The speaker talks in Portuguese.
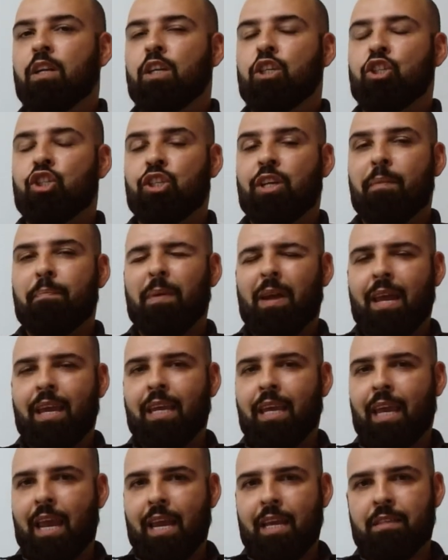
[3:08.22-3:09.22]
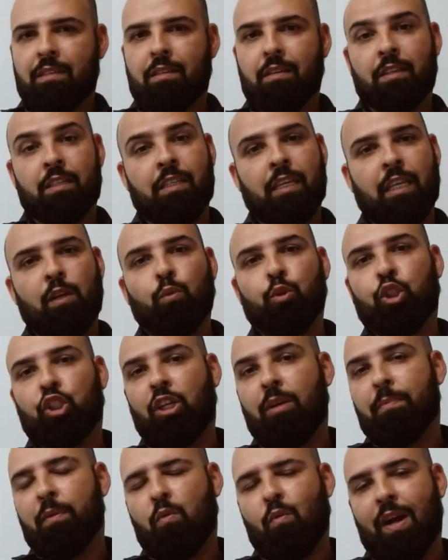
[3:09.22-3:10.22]
GPRS, que seria um
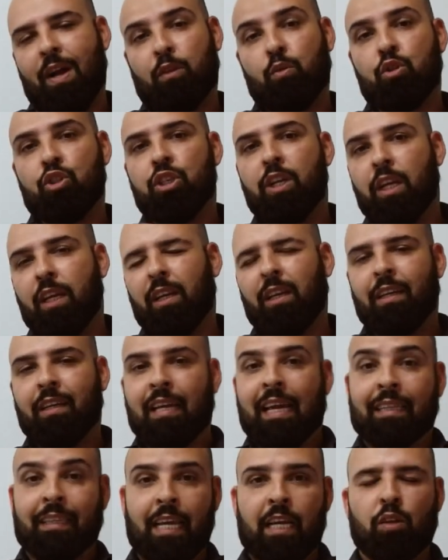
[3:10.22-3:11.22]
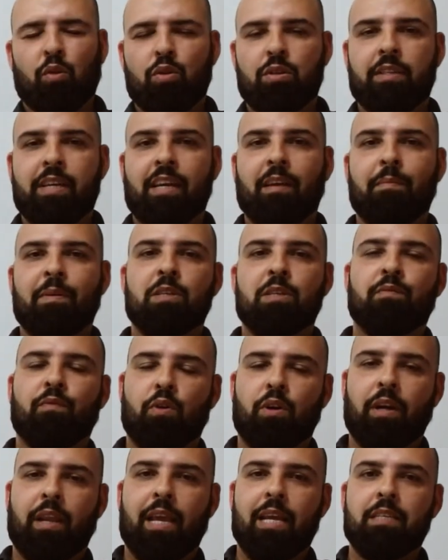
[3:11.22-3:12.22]
chip 4G que a Tecnoseg mesmo
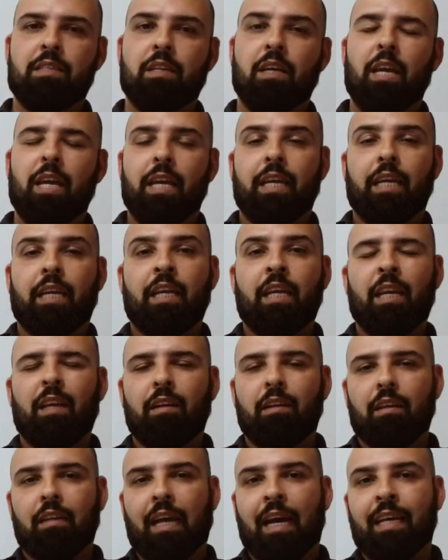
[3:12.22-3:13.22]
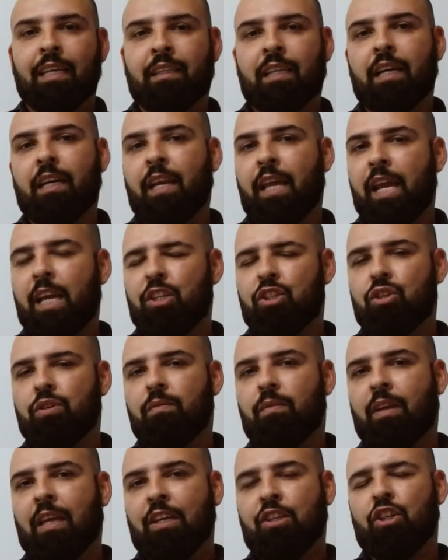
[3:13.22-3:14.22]
fornece, e a internet,
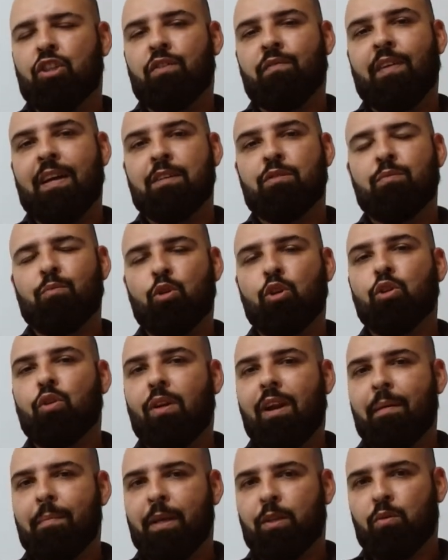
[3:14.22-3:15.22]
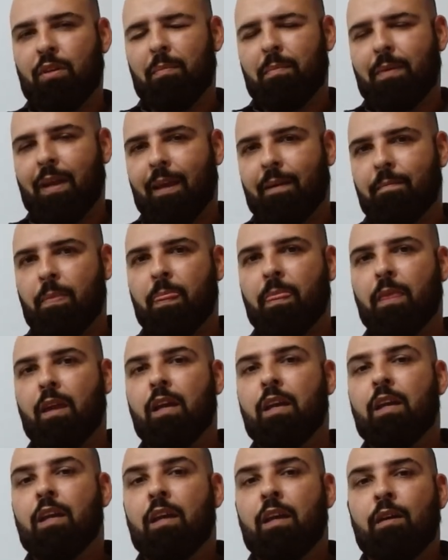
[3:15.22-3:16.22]
que a gente faz o monitoramento também.
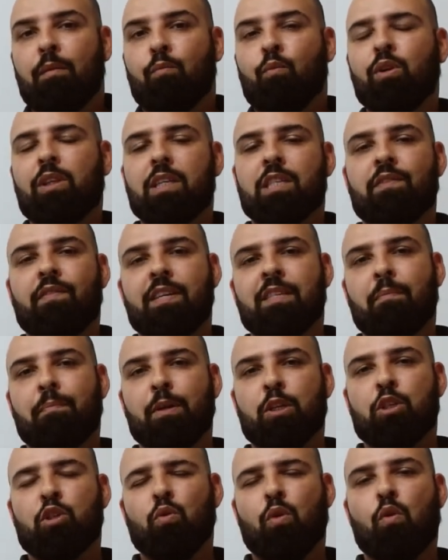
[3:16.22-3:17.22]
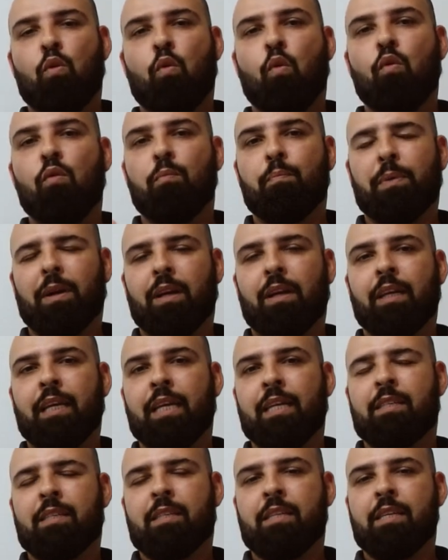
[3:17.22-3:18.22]
Muitas vezes a pessoa compra
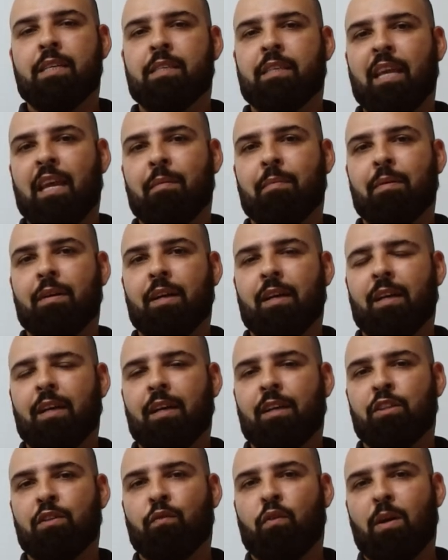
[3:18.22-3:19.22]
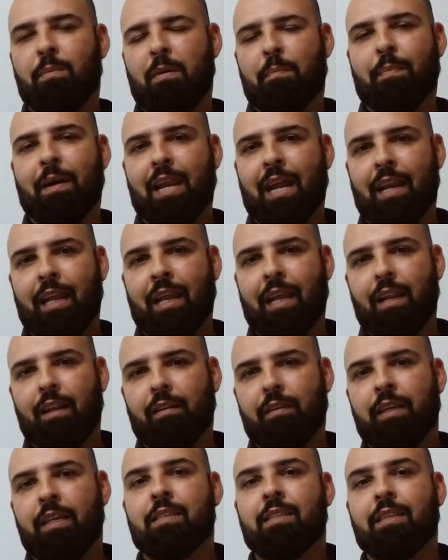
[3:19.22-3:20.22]
esse sistema de forma
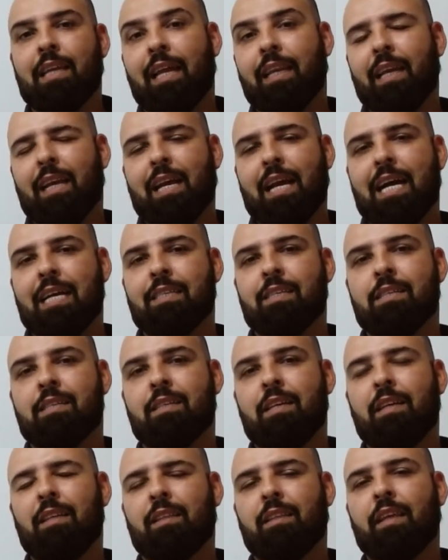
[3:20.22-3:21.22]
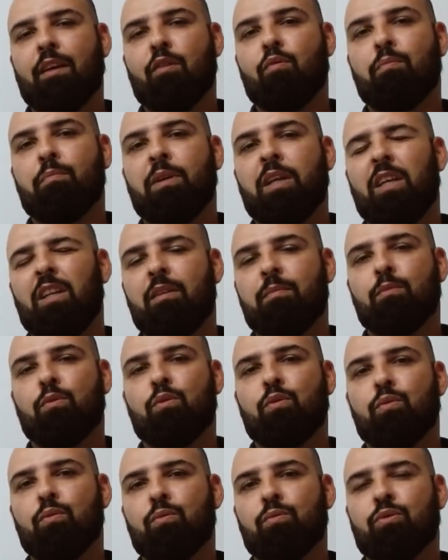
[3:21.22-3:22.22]
paralela e instala em casa sem ter um
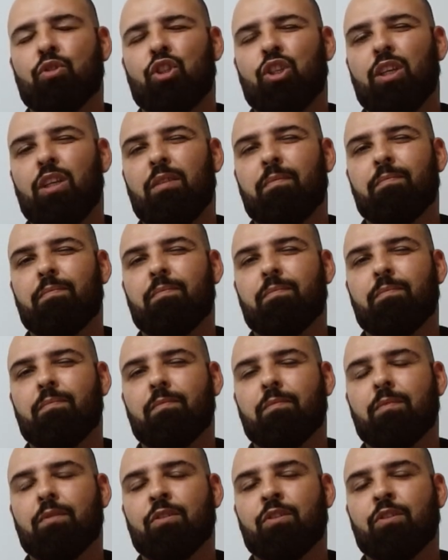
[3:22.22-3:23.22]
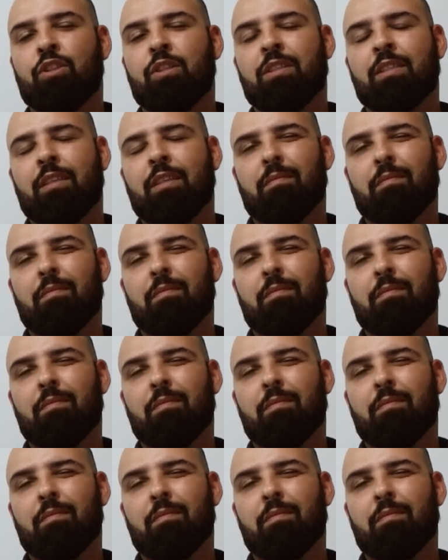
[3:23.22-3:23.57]
mínimo de, de,